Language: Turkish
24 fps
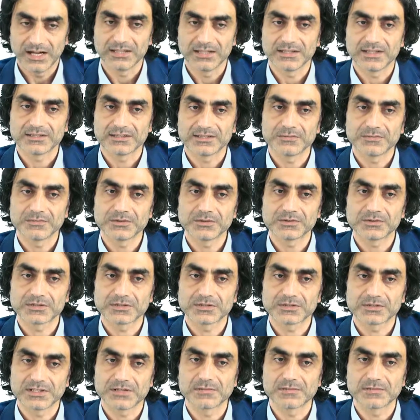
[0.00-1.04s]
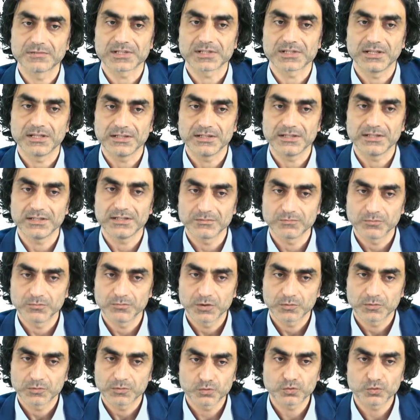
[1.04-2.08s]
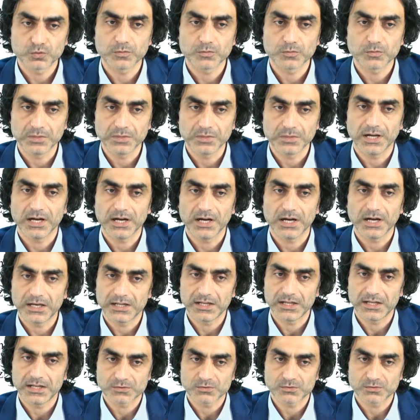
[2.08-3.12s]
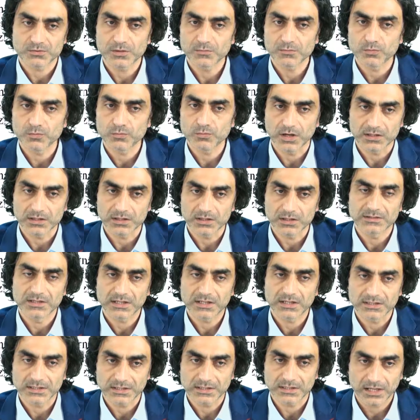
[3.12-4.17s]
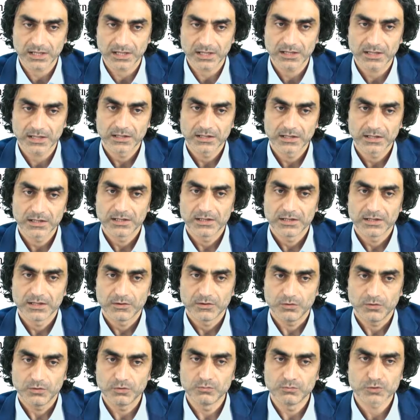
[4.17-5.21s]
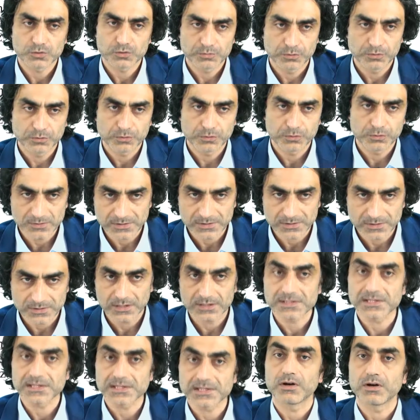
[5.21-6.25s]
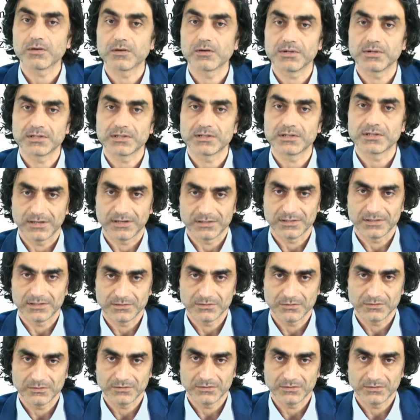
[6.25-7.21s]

anlatmış kimselerin bugün bile hala süren bu algıdan yana ölmüş bile olsalar sevapları var.